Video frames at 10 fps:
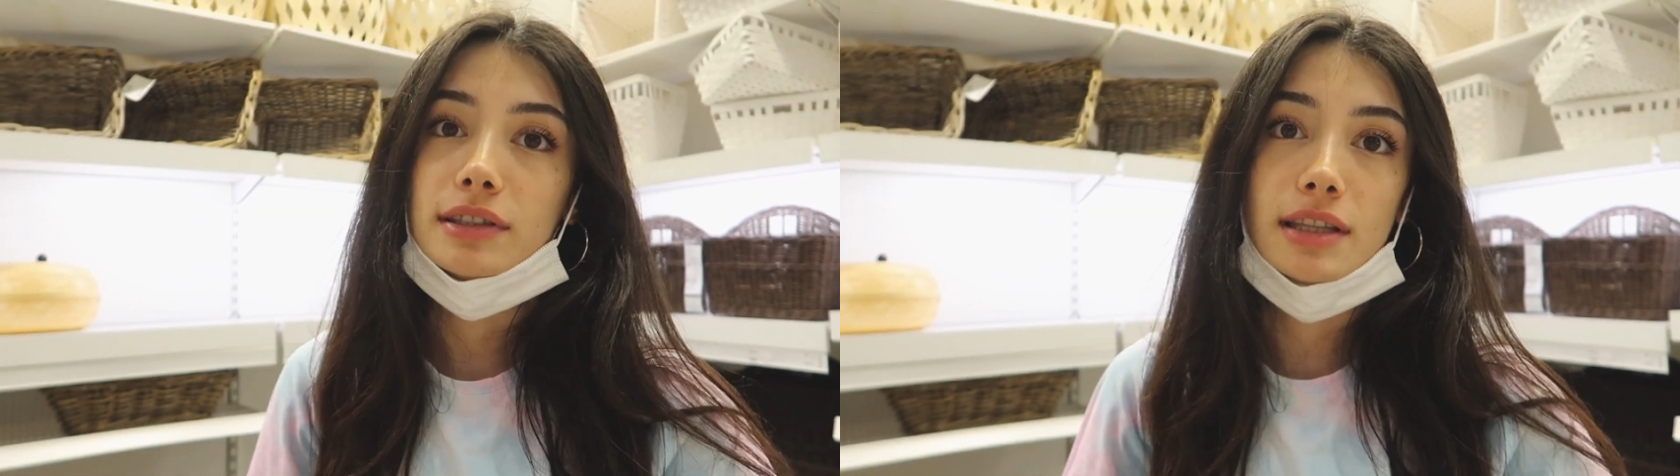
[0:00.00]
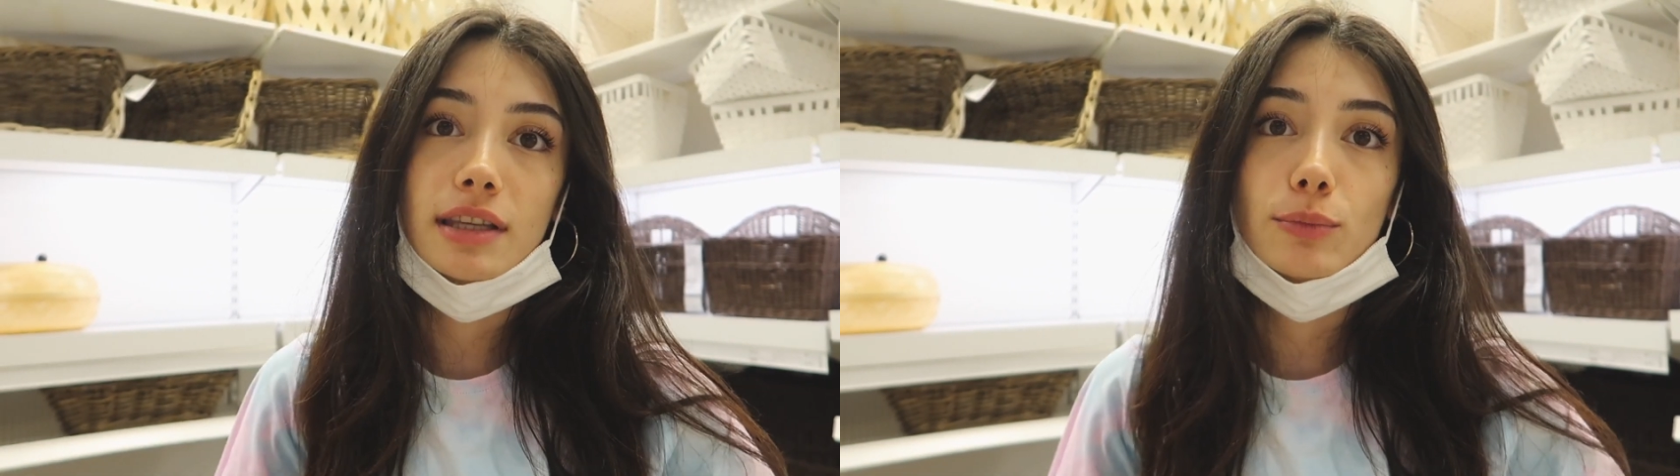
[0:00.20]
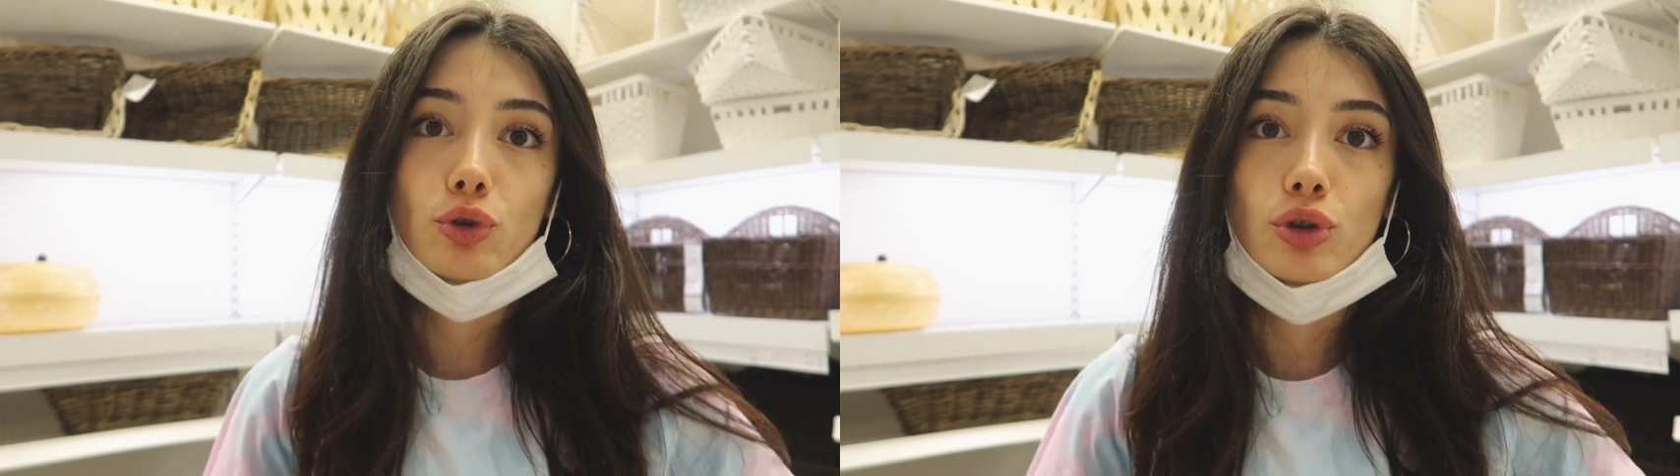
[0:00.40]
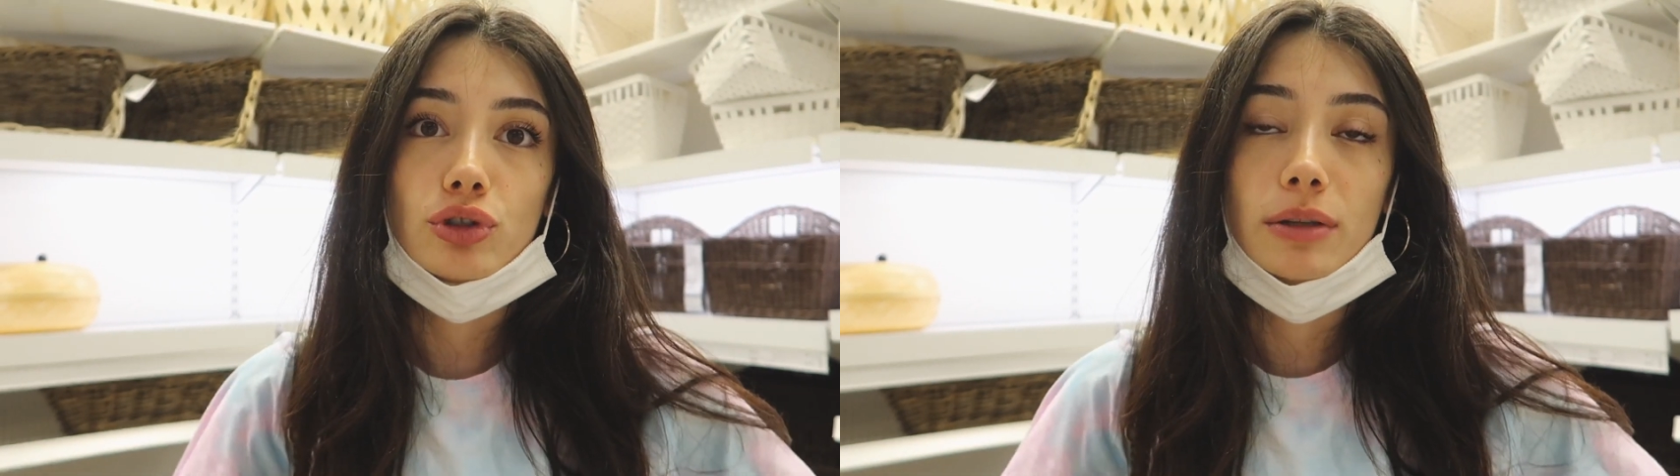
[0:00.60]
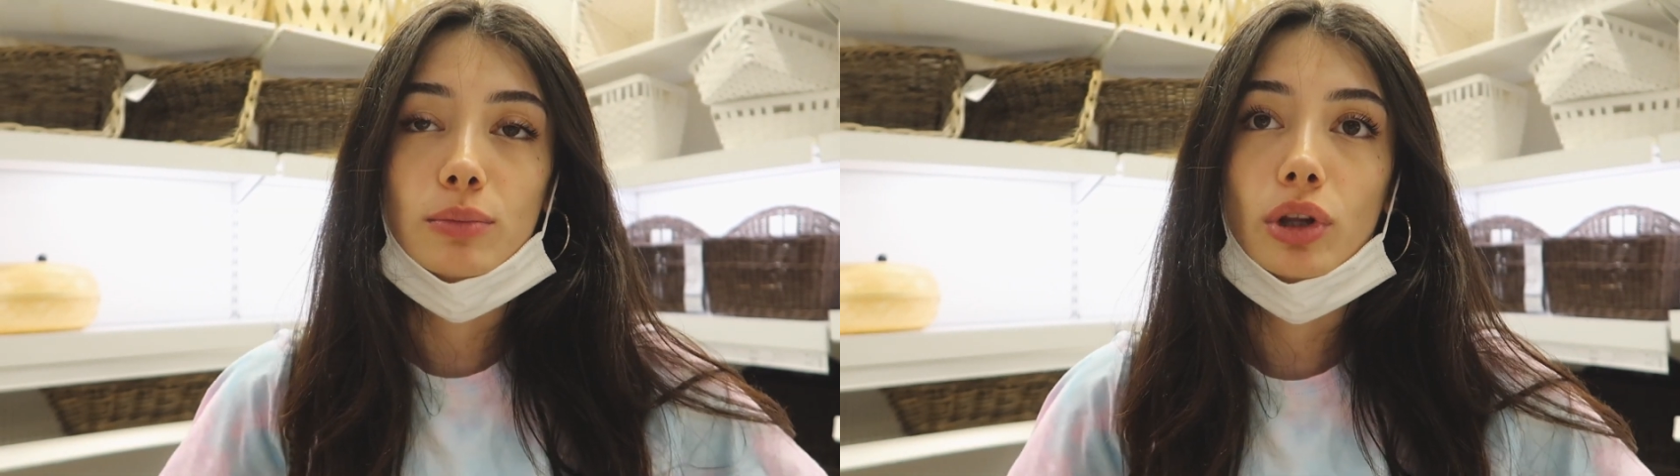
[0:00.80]
istediğim çoğu
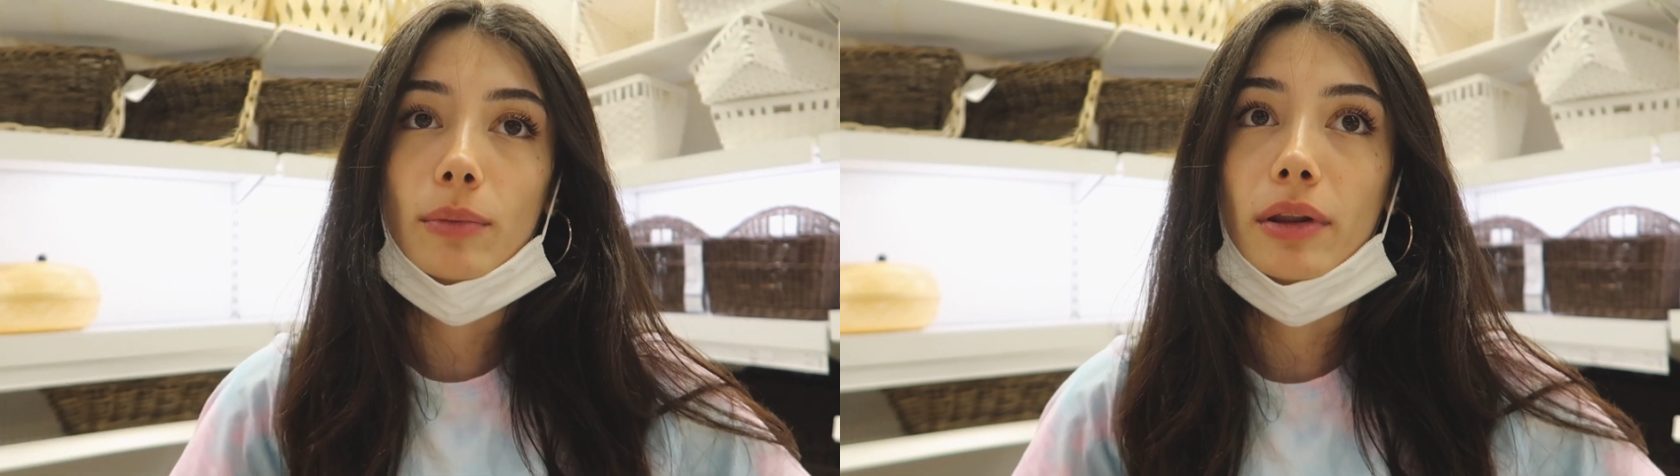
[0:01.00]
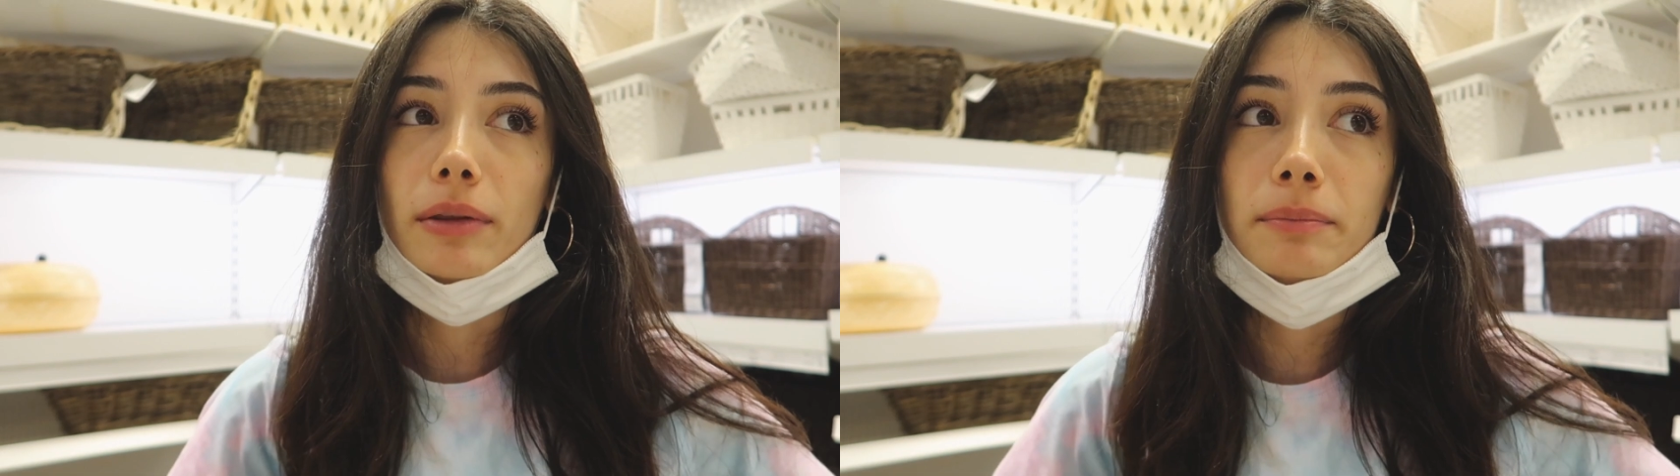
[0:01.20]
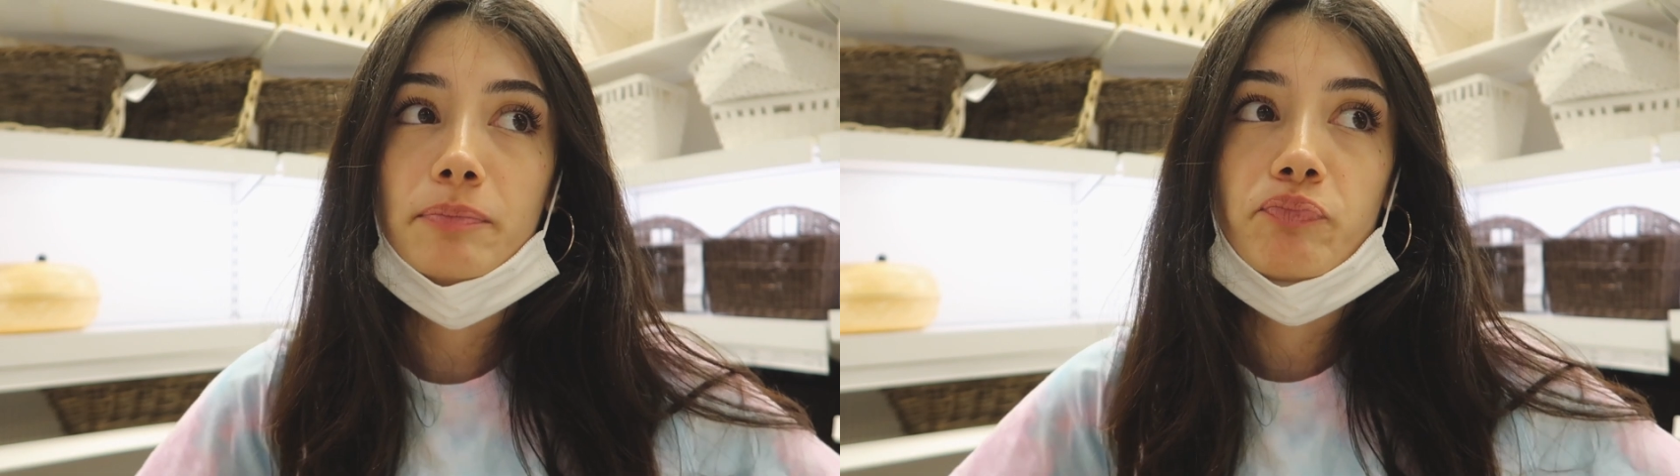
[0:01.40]
şeyi bulamadım.